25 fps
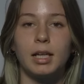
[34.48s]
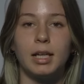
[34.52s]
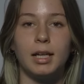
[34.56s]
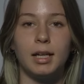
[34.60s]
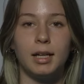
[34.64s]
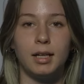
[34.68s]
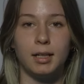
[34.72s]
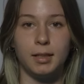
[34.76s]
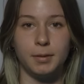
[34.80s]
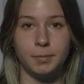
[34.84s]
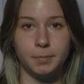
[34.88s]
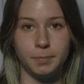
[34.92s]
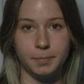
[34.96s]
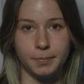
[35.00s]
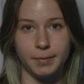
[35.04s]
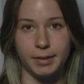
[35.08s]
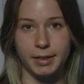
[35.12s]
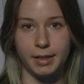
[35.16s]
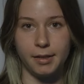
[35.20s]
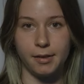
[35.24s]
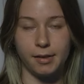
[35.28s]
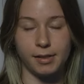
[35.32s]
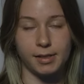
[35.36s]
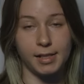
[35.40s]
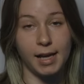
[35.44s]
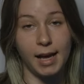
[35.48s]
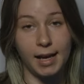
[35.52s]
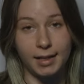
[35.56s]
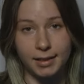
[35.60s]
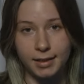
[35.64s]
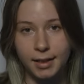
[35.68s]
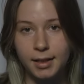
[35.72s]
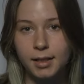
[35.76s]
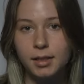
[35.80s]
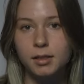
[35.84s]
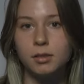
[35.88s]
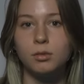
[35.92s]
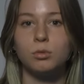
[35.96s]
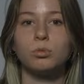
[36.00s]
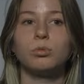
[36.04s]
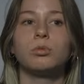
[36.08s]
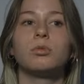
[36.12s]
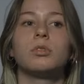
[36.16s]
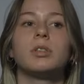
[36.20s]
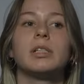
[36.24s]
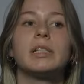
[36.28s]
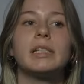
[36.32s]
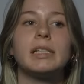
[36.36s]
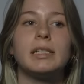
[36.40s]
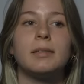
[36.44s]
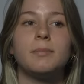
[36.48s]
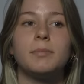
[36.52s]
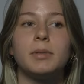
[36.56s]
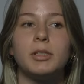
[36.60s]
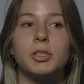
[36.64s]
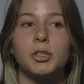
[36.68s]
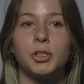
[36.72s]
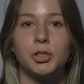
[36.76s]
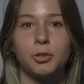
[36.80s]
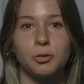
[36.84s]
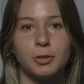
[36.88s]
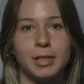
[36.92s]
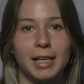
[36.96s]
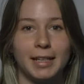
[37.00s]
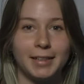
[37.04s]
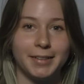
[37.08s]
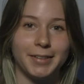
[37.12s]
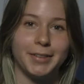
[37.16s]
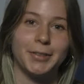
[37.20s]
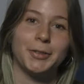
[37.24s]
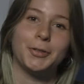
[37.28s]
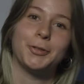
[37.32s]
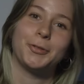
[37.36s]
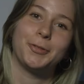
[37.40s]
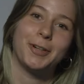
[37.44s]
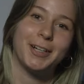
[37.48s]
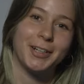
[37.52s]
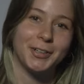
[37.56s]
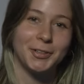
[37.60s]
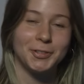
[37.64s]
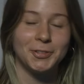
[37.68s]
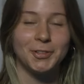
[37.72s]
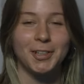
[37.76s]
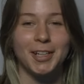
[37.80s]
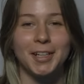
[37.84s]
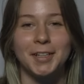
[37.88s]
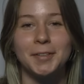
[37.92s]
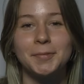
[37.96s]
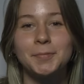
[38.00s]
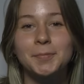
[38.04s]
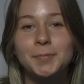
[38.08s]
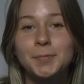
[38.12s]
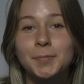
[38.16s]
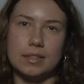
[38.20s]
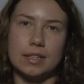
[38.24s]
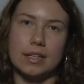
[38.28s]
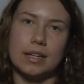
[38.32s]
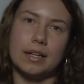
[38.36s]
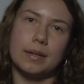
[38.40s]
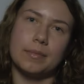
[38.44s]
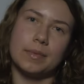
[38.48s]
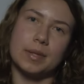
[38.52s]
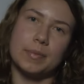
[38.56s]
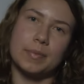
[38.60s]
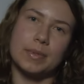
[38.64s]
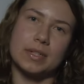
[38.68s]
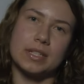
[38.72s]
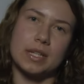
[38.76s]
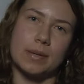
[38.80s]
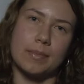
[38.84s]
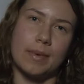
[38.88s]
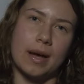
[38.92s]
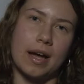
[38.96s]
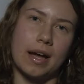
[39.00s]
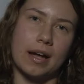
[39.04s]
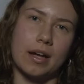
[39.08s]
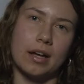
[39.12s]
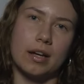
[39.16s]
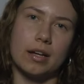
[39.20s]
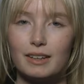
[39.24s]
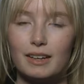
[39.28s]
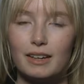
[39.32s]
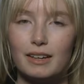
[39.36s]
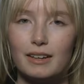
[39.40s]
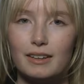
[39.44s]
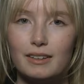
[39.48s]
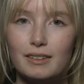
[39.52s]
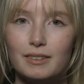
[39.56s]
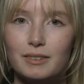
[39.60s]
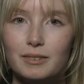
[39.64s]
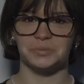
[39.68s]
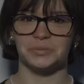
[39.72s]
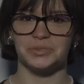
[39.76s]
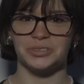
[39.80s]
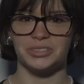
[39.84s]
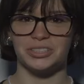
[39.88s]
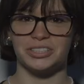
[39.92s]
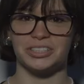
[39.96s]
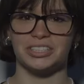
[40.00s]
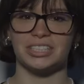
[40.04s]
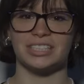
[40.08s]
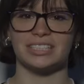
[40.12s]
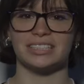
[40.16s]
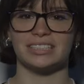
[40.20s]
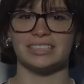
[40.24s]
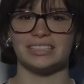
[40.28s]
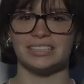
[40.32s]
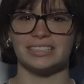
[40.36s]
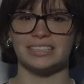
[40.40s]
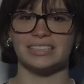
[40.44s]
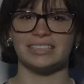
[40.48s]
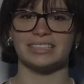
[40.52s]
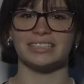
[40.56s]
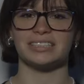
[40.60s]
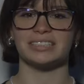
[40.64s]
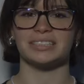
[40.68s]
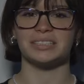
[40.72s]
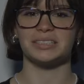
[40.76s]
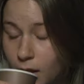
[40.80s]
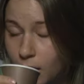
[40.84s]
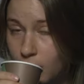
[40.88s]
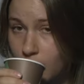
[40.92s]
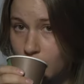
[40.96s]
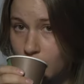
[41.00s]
Ähm, ja, ist Hanna und ich bin Studentin da an der Uni. Ähm, ich bin Tamara. Der Jessica.